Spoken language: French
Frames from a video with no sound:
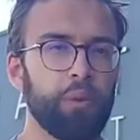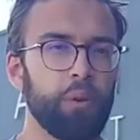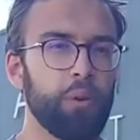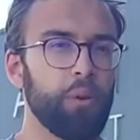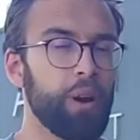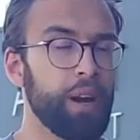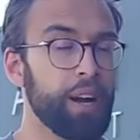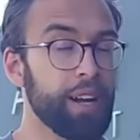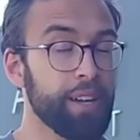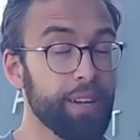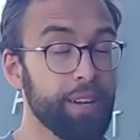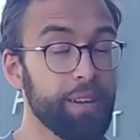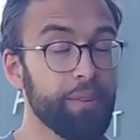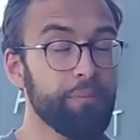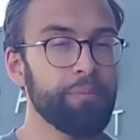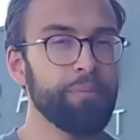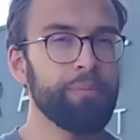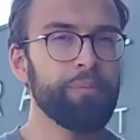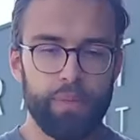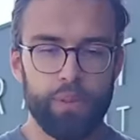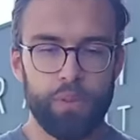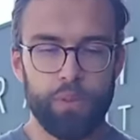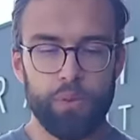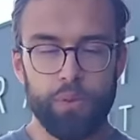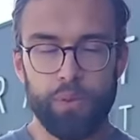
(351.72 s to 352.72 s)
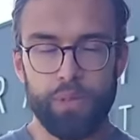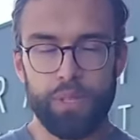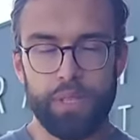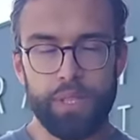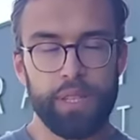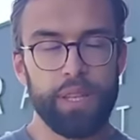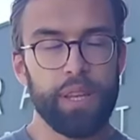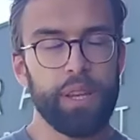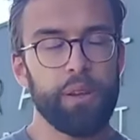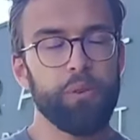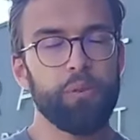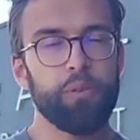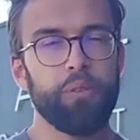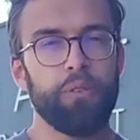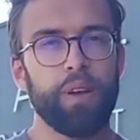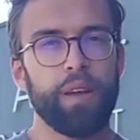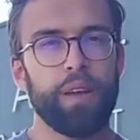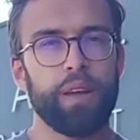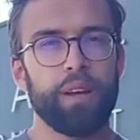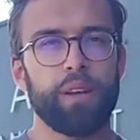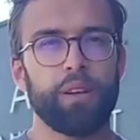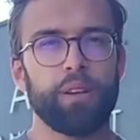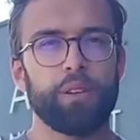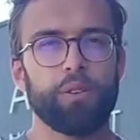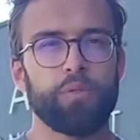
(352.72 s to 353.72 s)
le RAC. Donc il est
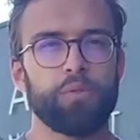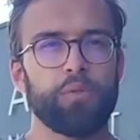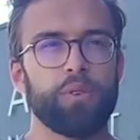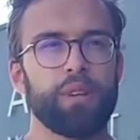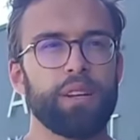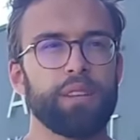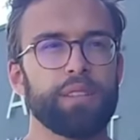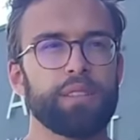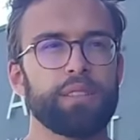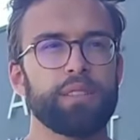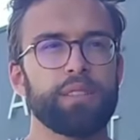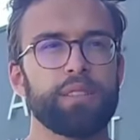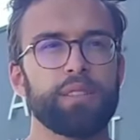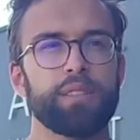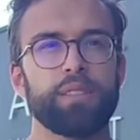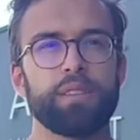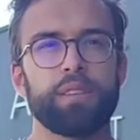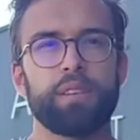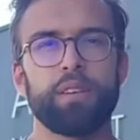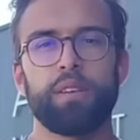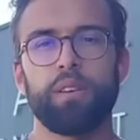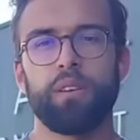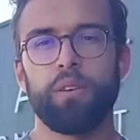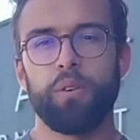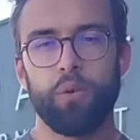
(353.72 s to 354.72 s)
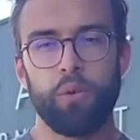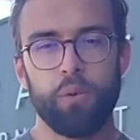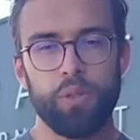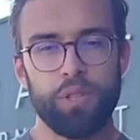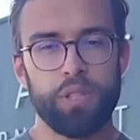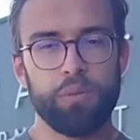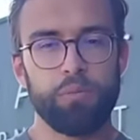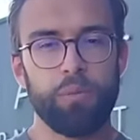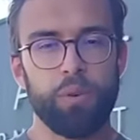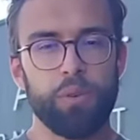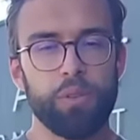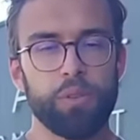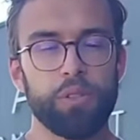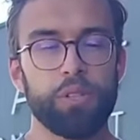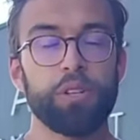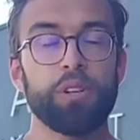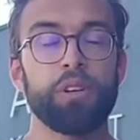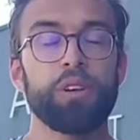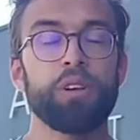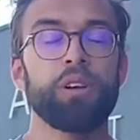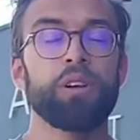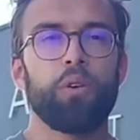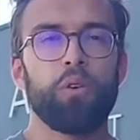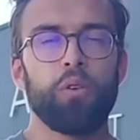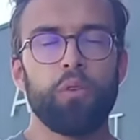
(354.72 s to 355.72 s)
ouvert du lundi au dimanche,
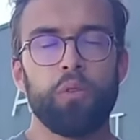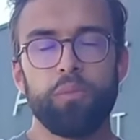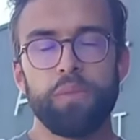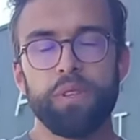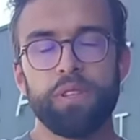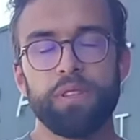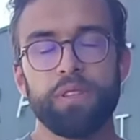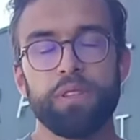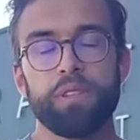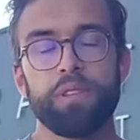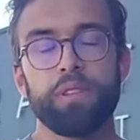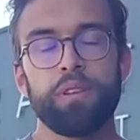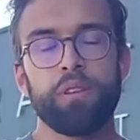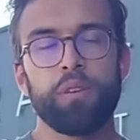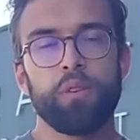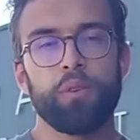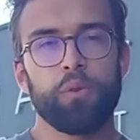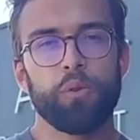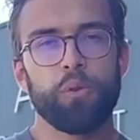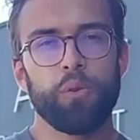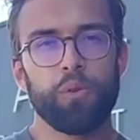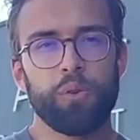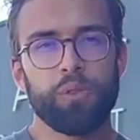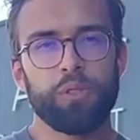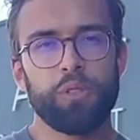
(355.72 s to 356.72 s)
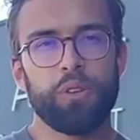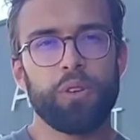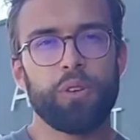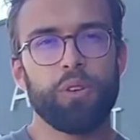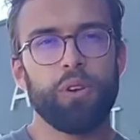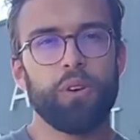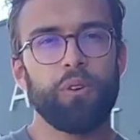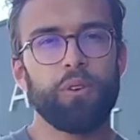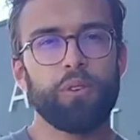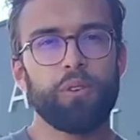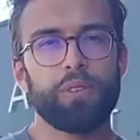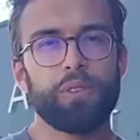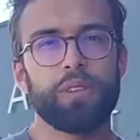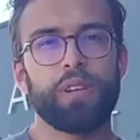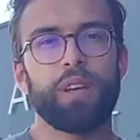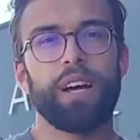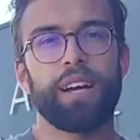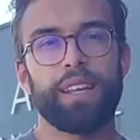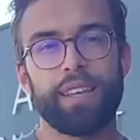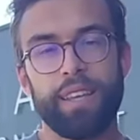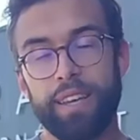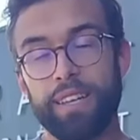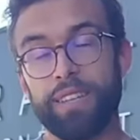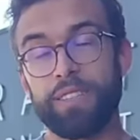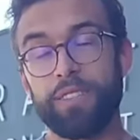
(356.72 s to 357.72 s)
le midi de 11h30
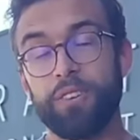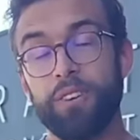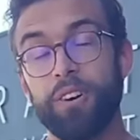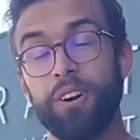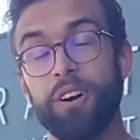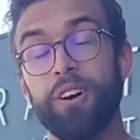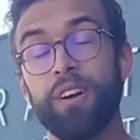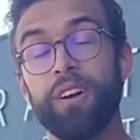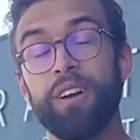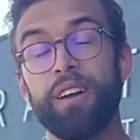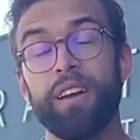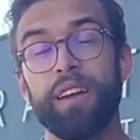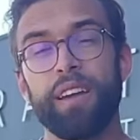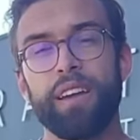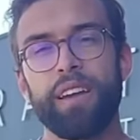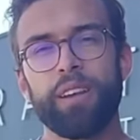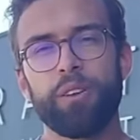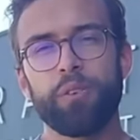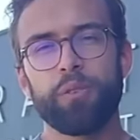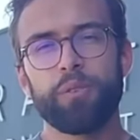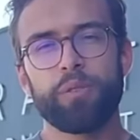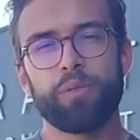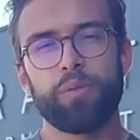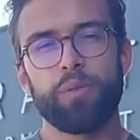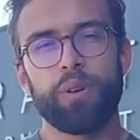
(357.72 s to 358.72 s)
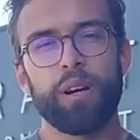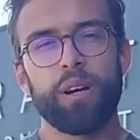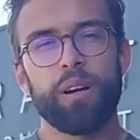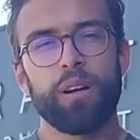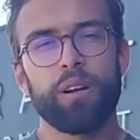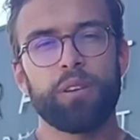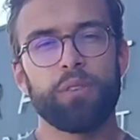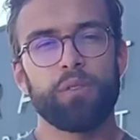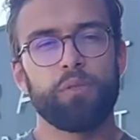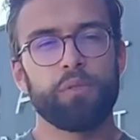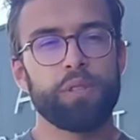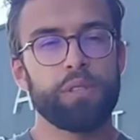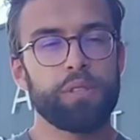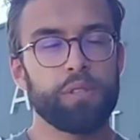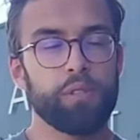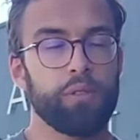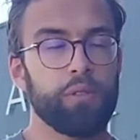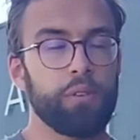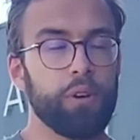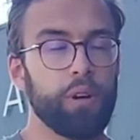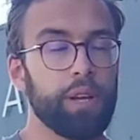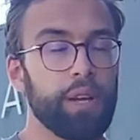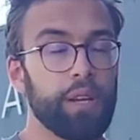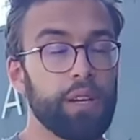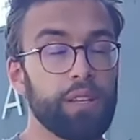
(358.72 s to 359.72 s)
à 13h et le soir de
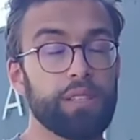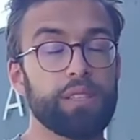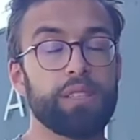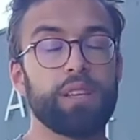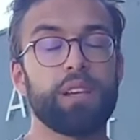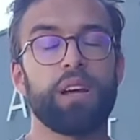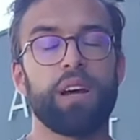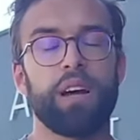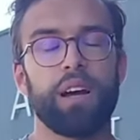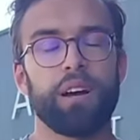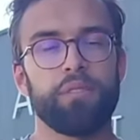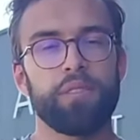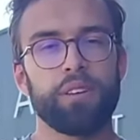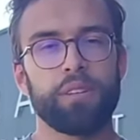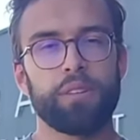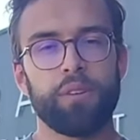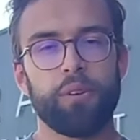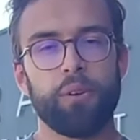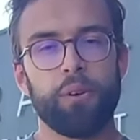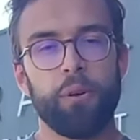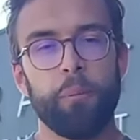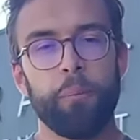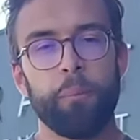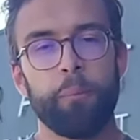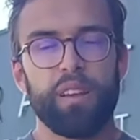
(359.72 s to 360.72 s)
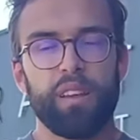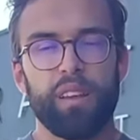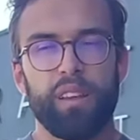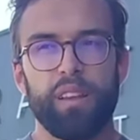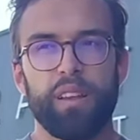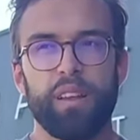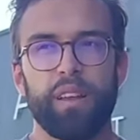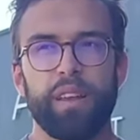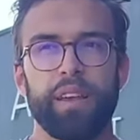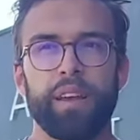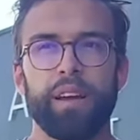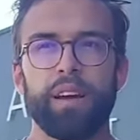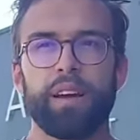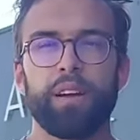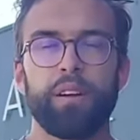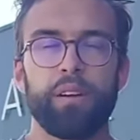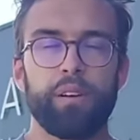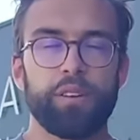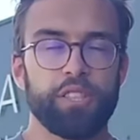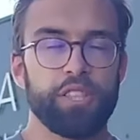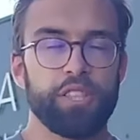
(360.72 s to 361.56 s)
19h15 à 20h. Il y a